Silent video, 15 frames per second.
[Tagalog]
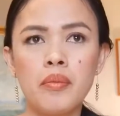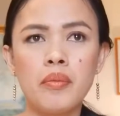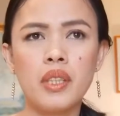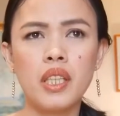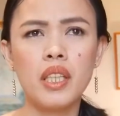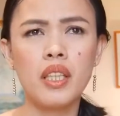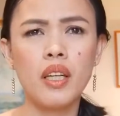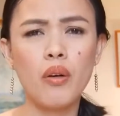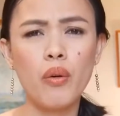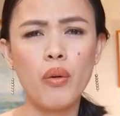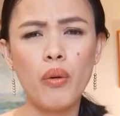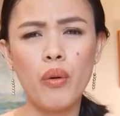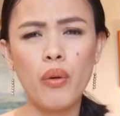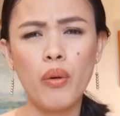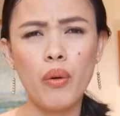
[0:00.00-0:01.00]
kita
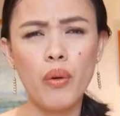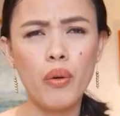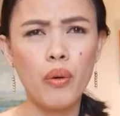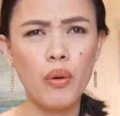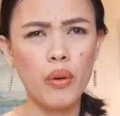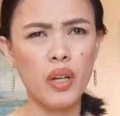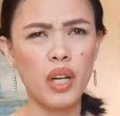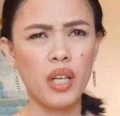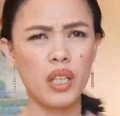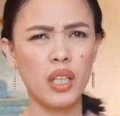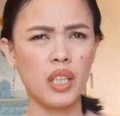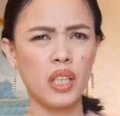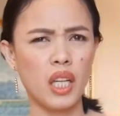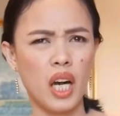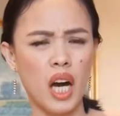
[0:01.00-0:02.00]
ko
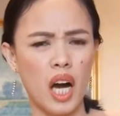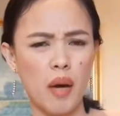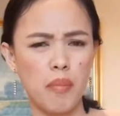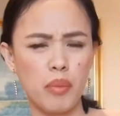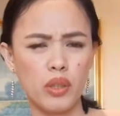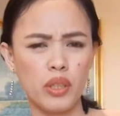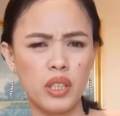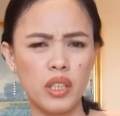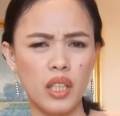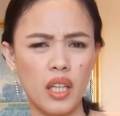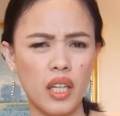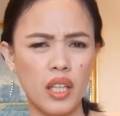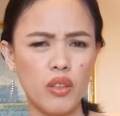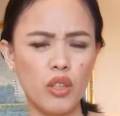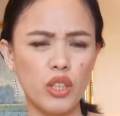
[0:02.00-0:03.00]
kahapon
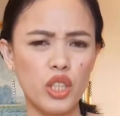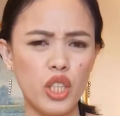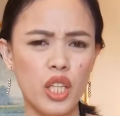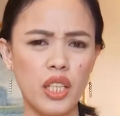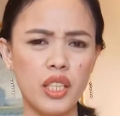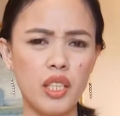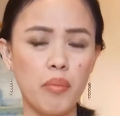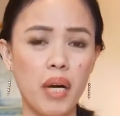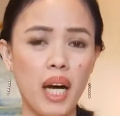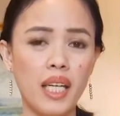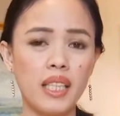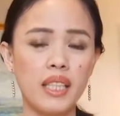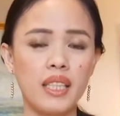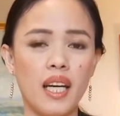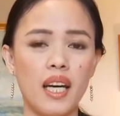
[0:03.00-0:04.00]
sa Dolce and Gabbana
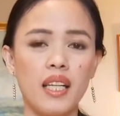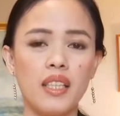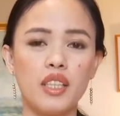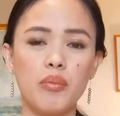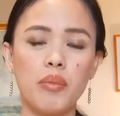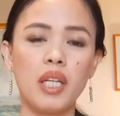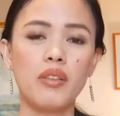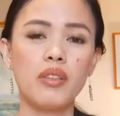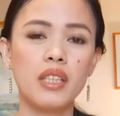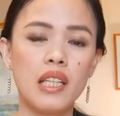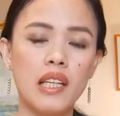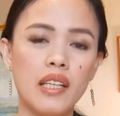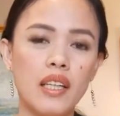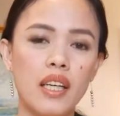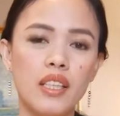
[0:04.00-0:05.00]
sites. May ano
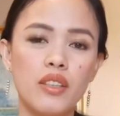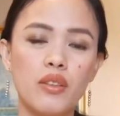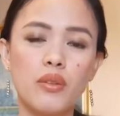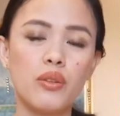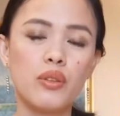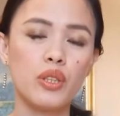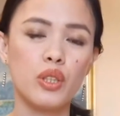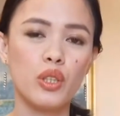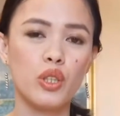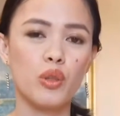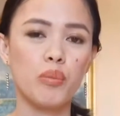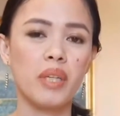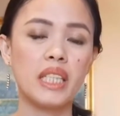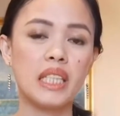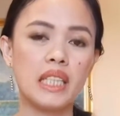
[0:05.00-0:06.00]
sila guys kung gusto niyo
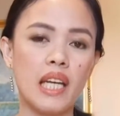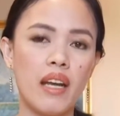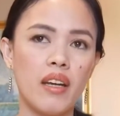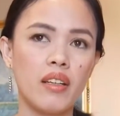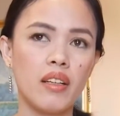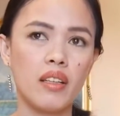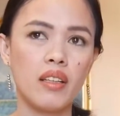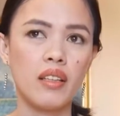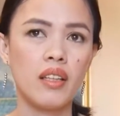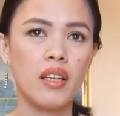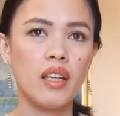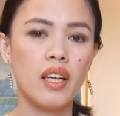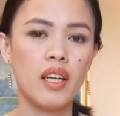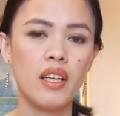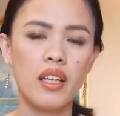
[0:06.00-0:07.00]
may sale.
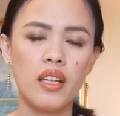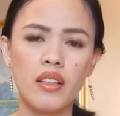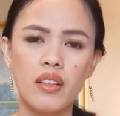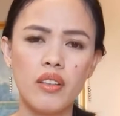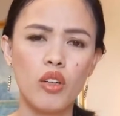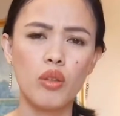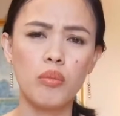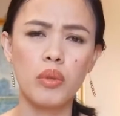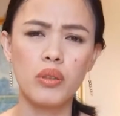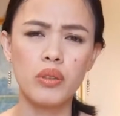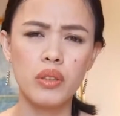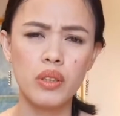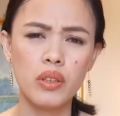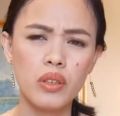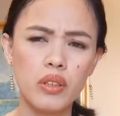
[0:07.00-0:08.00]
I think they're
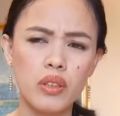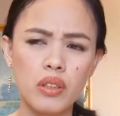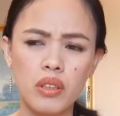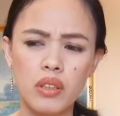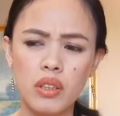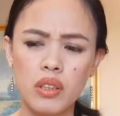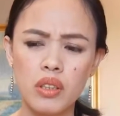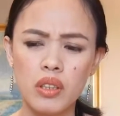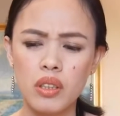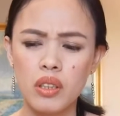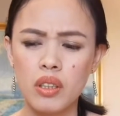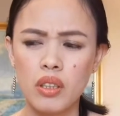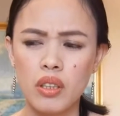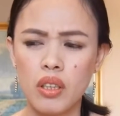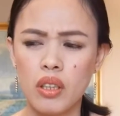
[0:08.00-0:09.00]
almost
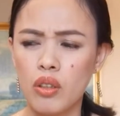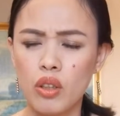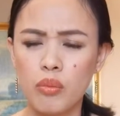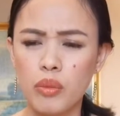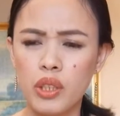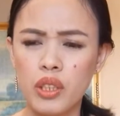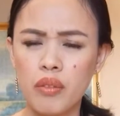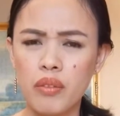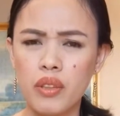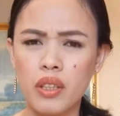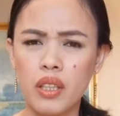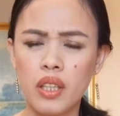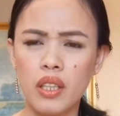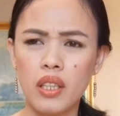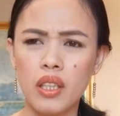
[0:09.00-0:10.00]
uh, almost
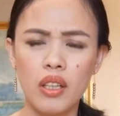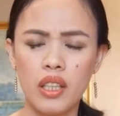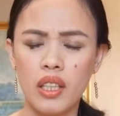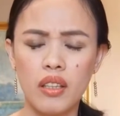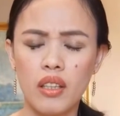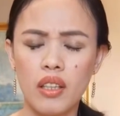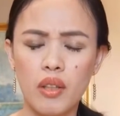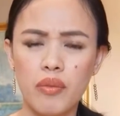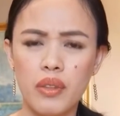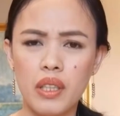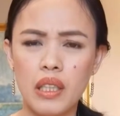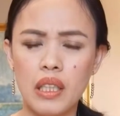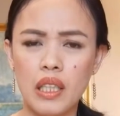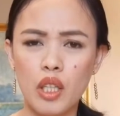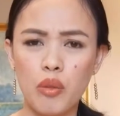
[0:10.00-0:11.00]
everything or not
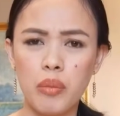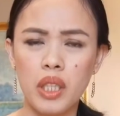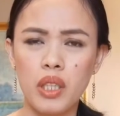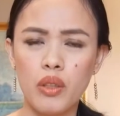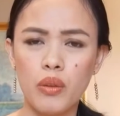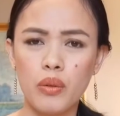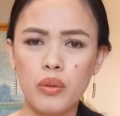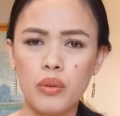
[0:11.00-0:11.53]
everything. I mean yung